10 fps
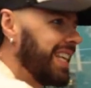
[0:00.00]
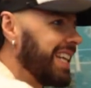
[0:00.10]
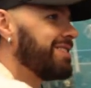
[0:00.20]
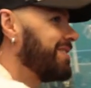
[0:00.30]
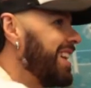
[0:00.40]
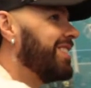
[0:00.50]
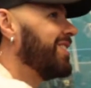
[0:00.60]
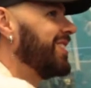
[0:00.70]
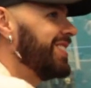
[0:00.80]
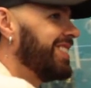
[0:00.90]
sigue
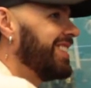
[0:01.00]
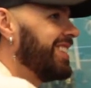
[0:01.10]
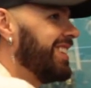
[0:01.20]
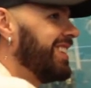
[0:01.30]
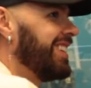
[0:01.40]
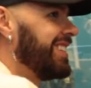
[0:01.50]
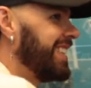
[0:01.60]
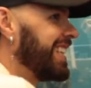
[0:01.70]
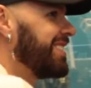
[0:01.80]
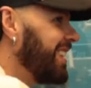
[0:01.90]
sonando,
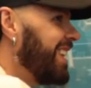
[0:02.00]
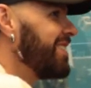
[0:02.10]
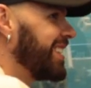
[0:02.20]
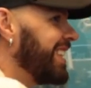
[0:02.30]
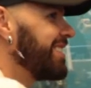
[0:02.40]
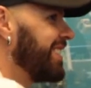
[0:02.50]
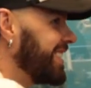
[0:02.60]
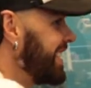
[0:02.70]
sigue sonando, sigue sonando,